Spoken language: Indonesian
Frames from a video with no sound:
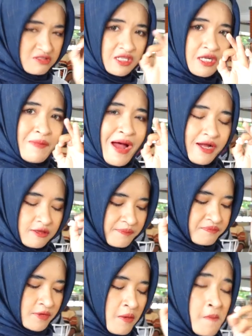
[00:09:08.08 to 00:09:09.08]
Seger banget.
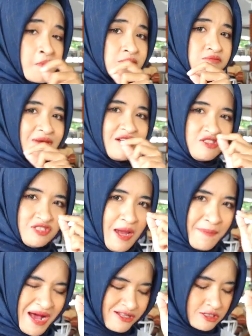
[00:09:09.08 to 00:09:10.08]
Manisnya
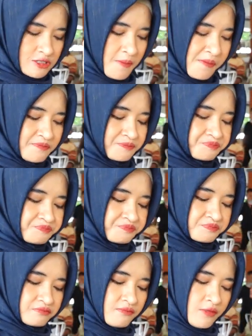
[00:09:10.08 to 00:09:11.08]
pas.
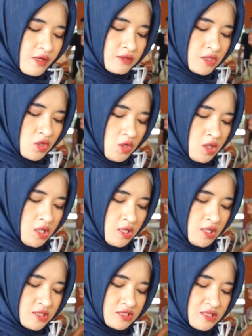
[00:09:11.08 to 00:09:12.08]

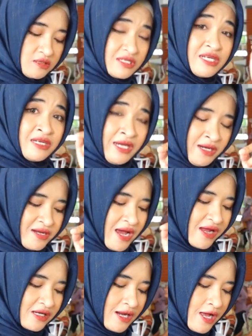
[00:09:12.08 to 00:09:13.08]
Terus dingin ya
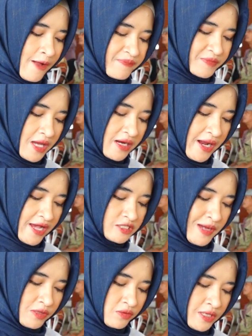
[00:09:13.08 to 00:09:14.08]
karena ada es
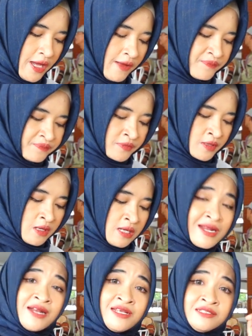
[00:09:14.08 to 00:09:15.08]
batunya.
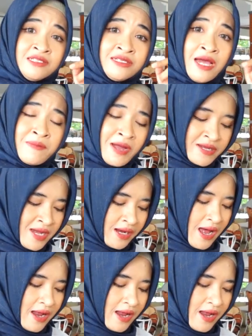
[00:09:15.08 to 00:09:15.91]
Dan isinya banyak.